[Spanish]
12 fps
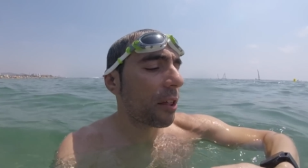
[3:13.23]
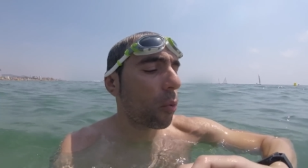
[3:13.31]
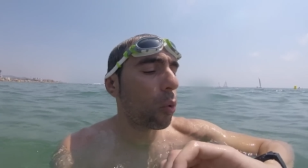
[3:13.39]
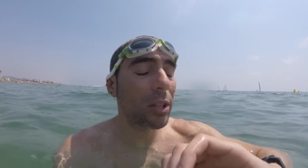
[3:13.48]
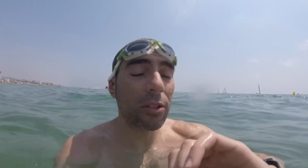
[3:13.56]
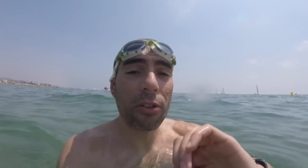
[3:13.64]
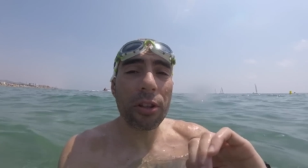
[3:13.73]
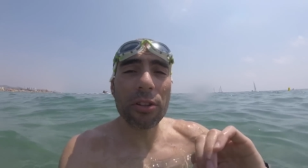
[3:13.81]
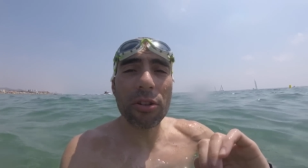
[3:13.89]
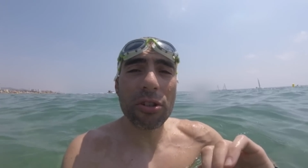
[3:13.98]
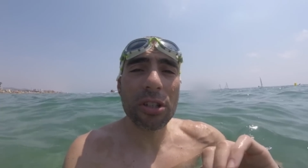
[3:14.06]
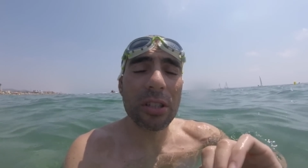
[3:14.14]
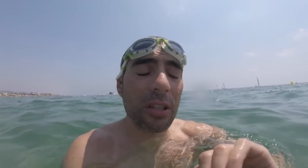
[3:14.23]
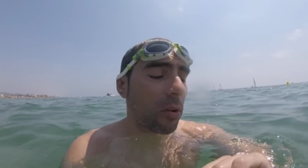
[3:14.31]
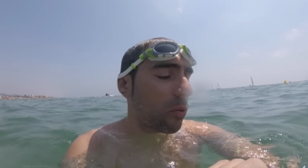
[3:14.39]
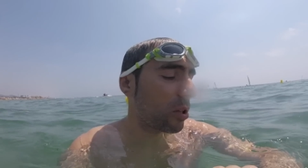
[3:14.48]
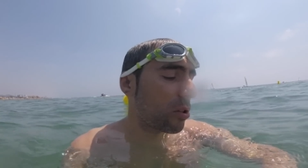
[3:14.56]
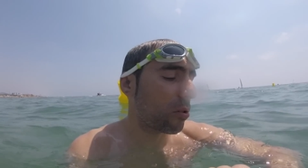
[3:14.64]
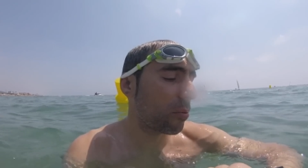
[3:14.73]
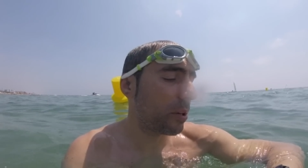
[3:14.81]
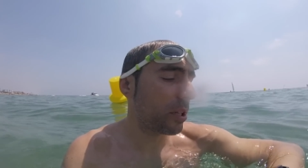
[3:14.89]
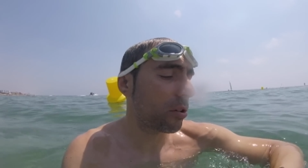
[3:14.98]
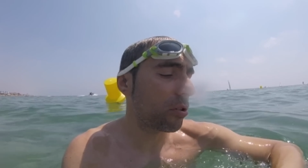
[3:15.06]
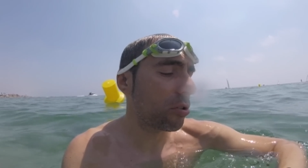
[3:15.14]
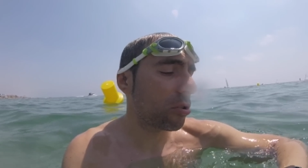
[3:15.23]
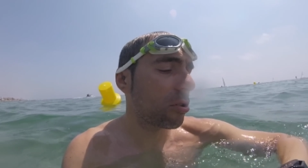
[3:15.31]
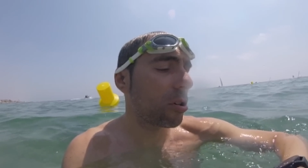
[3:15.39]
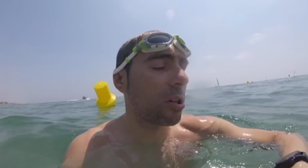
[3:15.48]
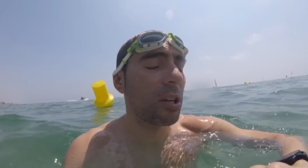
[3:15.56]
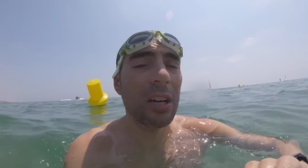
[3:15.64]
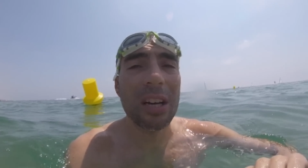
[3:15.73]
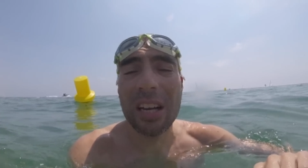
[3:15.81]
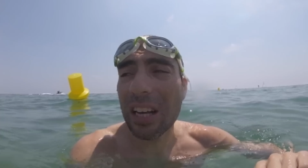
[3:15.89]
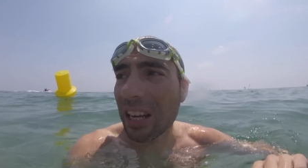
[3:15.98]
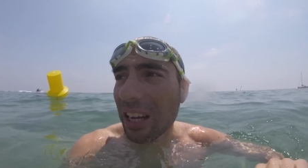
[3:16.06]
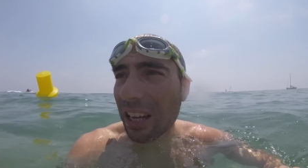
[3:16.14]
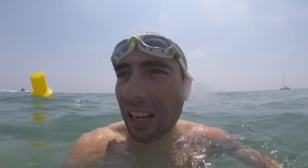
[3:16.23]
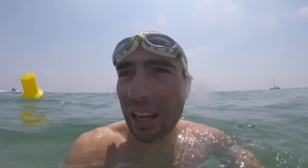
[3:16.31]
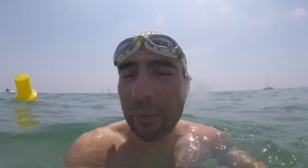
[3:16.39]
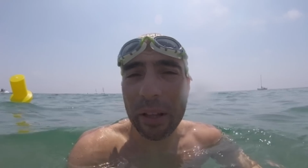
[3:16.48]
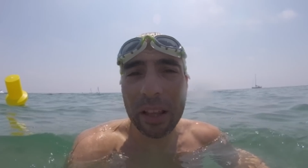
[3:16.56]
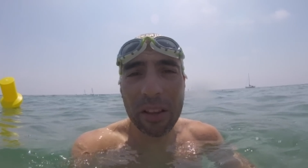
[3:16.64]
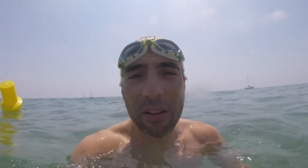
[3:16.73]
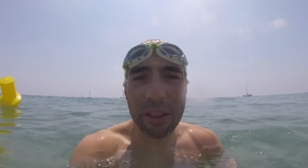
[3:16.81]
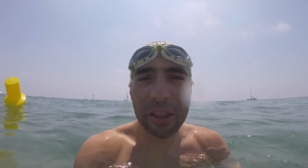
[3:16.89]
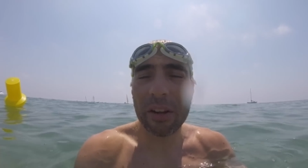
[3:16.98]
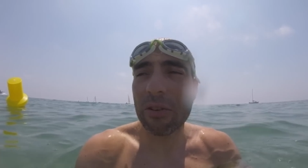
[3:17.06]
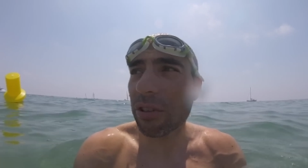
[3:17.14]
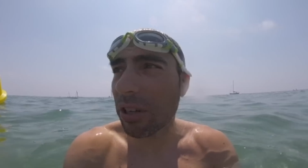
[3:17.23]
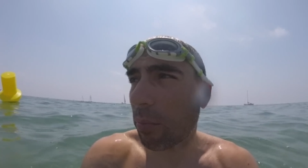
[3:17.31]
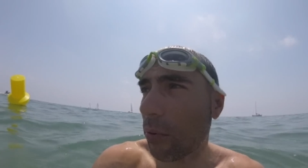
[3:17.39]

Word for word: 464 metros que ha medido el 5S